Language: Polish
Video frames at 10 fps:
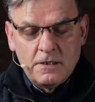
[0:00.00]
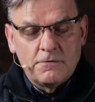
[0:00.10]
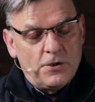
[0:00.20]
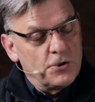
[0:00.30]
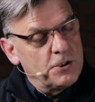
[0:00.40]

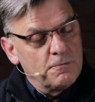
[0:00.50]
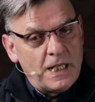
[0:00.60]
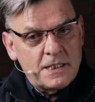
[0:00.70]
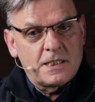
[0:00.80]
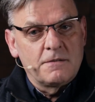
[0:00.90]
W
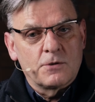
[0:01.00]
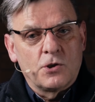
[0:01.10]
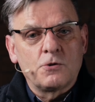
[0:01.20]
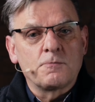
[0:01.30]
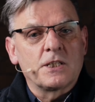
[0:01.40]
18
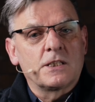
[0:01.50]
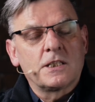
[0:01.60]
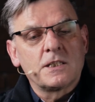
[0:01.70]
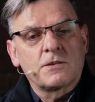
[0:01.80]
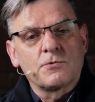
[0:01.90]
roku przed
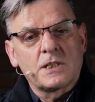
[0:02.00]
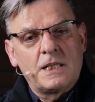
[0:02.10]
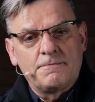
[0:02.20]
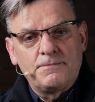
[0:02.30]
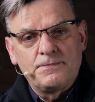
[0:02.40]

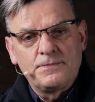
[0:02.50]
Chrystusem,